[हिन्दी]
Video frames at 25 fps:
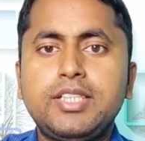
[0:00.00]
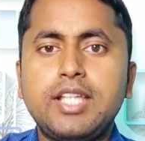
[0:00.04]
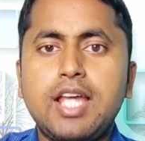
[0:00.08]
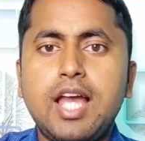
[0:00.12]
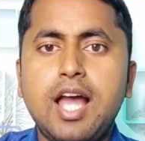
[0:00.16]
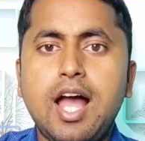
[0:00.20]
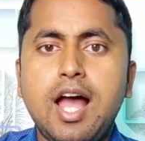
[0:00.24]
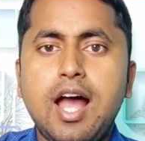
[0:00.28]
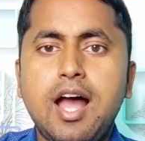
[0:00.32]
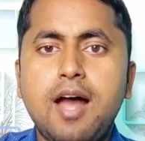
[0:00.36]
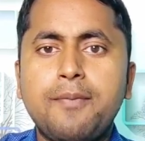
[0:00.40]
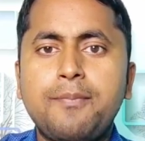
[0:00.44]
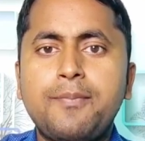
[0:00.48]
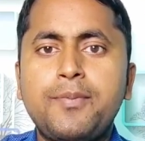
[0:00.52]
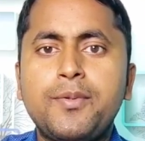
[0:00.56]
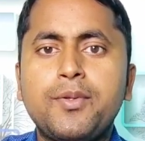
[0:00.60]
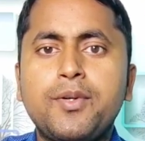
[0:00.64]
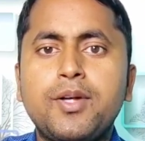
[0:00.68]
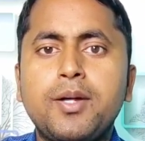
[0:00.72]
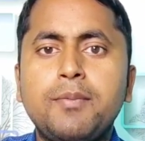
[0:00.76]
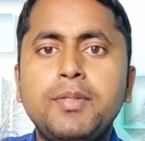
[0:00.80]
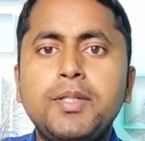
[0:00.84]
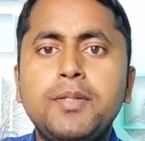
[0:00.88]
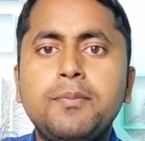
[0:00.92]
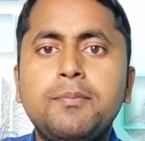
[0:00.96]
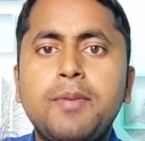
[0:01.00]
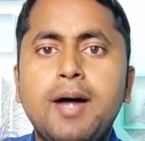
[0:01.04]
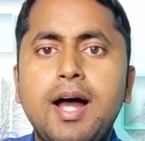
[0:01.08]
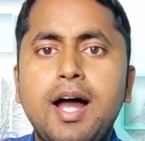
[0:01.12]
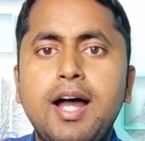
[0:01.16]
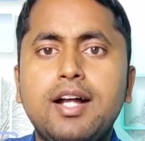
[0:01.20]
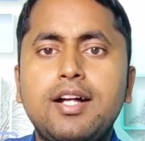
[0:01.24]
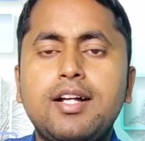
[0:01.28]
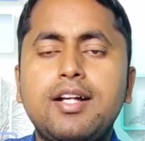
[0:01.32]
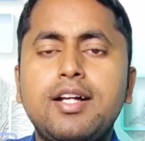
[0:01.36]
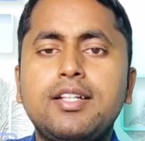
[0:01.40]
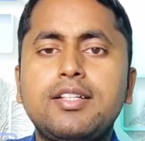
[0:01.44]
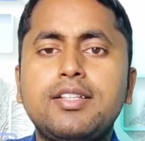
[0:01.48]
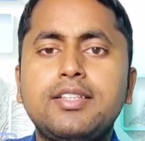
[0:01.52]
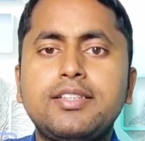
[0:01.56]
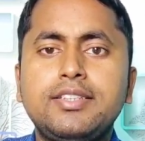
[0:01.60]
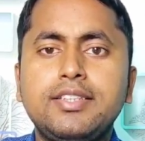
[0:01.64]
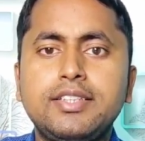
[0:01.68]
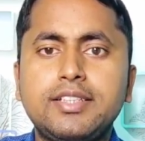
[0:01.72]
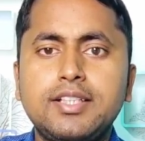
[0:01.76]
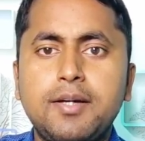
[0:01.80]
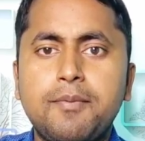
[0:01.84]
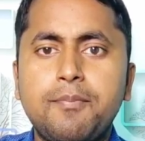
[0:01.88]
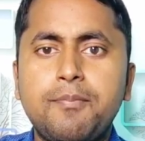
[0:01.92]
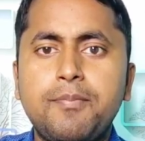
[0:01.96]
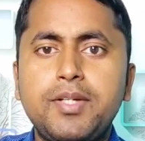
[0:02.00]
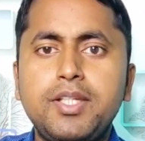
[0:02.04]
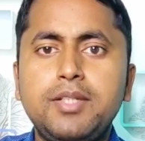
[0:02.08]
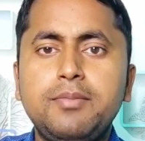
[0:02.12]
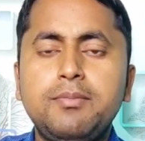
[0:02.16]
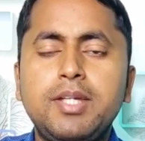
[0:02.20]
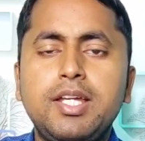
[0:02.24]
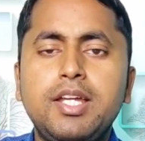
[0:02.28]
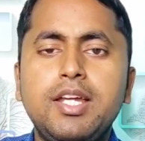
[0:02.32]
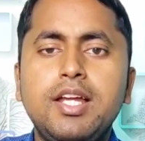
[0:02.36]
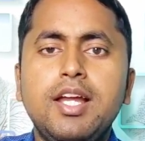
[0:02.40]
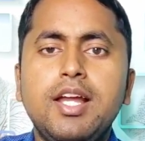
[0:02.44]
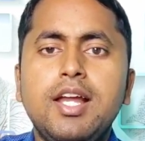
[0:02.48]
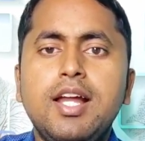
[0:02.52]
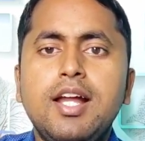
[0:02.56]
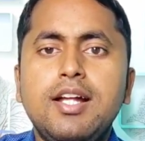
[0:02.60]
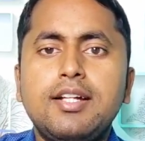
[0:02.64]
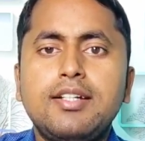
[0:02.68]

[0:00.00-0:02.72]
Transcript: क्या आप लोग अभी भागकर किसी कंपनी में